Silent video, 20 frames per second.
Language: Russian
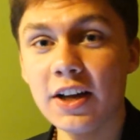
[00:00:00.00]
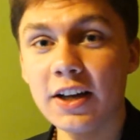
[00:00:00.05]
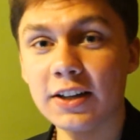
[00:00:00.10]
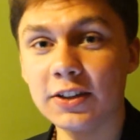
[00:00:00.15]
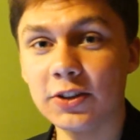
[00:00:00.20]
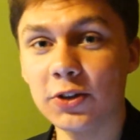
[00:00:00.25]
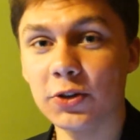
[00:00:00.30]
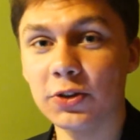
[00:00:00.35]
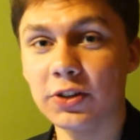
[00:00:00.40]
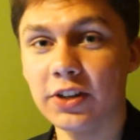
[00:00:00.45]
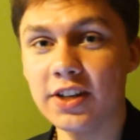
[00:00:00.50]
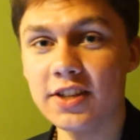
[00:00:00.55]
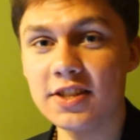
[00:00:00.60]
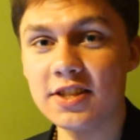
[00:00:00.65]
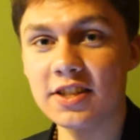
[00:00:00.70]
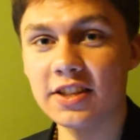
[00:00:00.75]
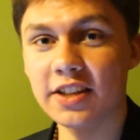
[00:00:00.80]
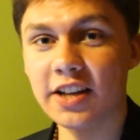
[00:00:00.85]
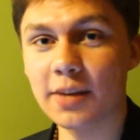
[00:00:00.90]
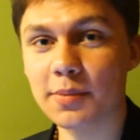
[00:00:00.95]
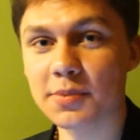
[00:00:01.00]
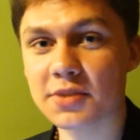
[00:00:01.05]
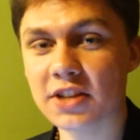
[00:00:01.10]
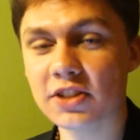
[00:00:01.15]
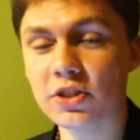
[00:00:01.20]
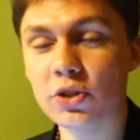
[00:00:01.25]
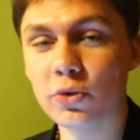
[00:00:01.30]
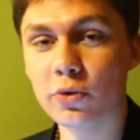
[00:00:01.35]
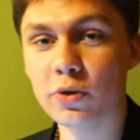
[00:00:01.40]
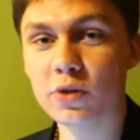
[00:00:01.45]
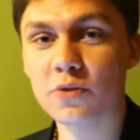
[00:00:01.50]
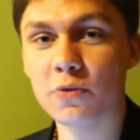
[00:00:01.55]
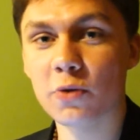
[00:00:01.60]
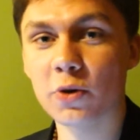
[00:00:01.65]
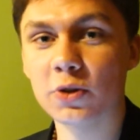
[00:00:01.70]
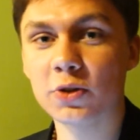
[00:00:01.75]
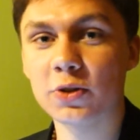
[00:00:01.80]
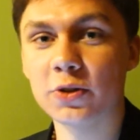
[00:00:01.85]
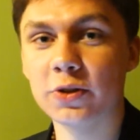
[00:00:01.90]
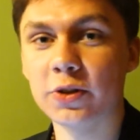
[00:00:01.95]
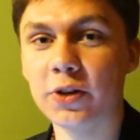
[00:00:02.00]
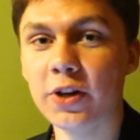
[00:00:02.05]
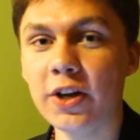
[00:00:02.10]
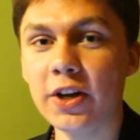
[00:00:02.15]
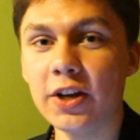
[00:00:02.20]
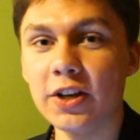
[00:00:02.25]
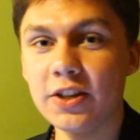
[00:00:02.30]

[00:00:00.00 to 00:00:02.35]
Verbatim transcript: Когда он ест, я обязательно его сфоткаю.